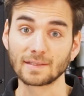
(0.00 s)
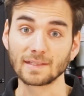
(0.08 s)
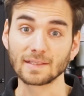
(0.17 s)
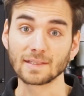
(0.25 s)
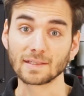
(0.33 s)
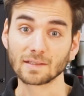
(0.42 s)

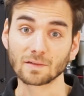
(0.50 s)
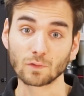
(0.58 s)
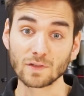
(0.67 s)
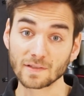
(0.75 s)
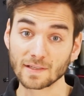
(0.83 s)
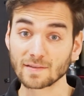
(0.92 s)
Die
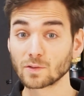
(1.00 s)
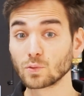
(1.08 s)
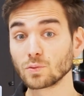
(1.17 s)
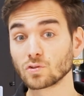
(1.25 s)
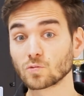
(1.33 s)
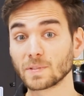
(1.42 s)

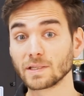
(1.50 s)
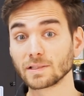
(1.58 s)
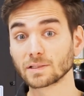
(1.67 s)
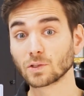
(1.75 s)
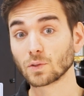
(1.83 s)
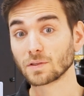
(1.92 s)
flüssigkeitsgekühlten
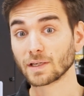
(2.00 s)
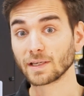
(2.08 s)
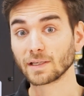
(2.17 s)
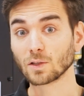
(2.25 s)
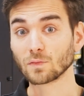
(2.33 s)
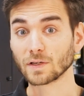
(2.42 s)
Spindeln können
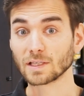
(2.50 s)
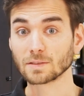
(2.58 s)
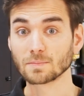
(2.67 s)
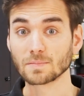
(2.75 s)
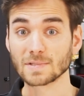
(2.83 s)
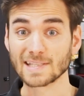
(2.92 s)
daher auf
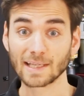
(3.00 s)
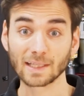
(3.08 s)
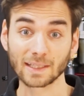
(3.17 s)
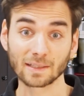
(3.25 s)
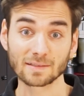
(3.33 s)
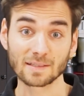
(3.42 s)
einem sehr
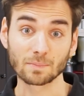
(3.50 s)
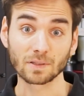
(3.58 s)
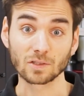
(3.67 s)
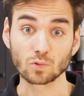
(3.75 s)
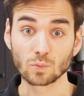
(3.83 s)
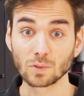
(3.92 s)
geringen
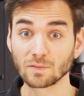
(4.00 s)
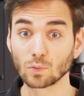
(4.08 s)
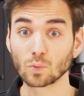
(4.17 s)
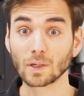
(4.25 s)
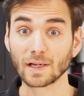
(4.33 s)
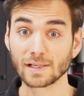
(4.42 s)

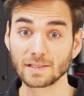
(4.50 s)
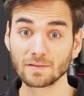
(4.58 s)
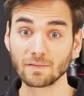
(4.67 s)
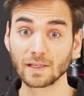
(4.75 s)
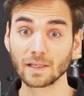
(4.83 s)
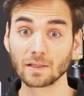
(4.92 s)
Temperaturniveau
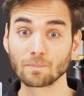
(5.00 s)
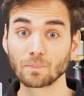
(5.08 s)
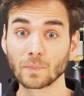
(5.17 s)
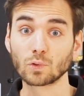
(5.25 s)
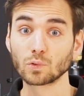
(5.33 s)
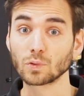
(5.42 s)
gehalten werden,
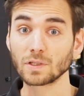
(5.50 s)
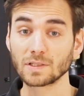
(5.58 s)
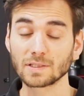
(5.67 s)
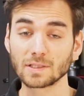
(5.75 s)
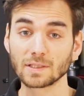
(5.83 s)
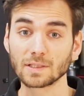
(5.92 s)
wodurch
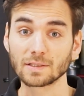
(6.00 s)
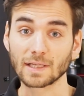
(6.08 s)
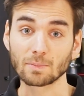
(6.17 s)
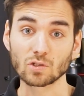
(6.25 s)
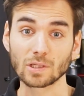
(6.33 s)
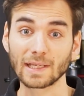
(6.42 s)
die
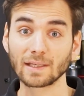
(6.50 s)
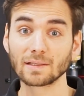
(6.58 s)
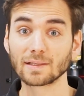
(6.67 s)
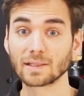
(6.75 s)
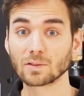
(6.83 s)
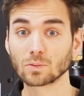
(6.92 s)
thermische
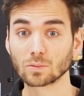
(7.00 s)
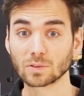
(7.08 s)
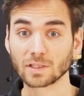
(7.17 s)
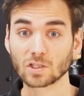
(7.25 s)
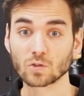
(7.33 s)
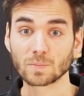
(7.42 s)
Längendehnung
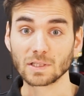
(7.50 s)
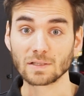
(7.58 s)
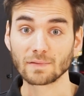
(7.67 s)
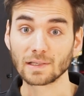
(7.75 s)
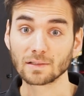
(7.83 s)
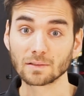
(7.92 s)
der
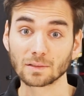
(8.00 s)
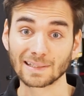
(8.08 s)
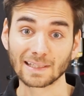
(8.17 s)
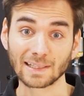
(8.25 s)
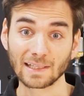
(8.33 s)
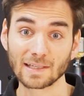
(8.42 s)
Spindelwelle
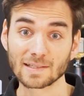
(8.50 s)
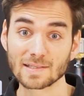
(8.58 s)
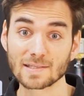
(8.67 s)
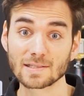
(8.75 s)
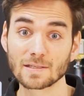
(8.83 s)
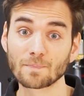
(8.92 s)
geringer
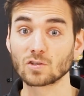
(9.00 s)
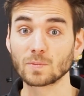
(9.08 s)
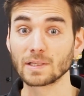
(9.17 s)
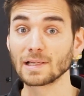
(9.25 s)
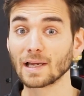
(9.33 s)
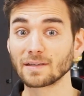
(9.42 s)
ist. Die
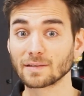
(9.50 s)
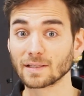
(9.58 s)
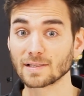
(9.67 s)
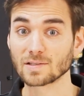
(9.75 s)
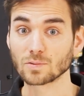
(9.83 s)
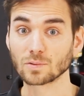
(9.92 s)
Spindel hat
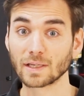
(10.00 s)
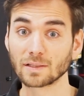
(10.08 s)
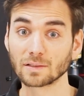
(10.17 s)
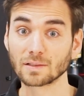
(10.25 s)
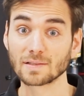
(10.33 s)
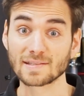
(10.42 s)
also
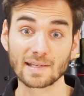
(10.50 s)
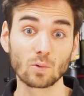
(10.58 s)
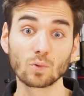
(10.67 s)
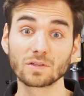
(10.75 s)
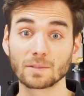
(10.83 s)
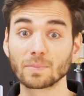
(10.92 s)
eine sehr
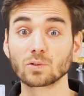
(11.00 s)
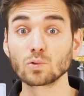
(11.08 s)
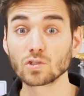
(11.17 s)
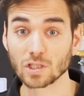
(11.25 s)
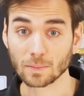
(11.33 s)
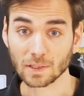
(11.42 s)
hohe
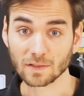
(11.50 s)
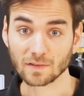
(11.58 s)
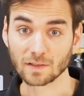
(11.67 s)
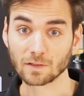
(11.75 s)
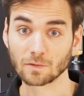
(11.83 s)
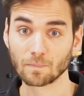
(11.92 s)
Temperaturstabilität.